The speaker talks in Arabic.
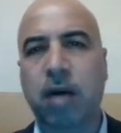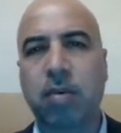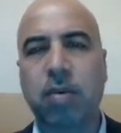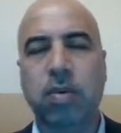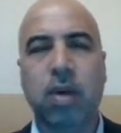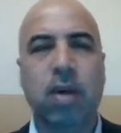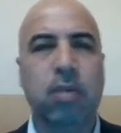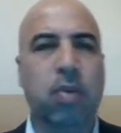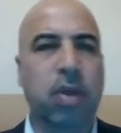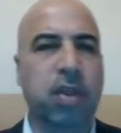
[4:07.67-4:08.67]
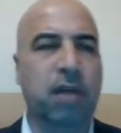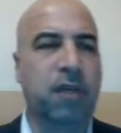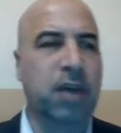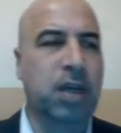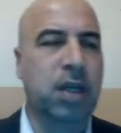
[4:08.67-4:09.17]
أو
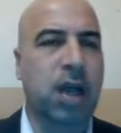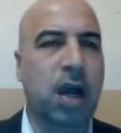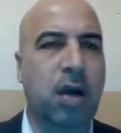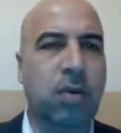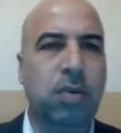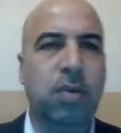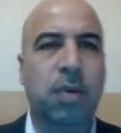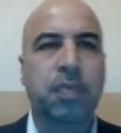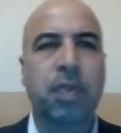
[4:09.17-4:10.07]
موظفين أو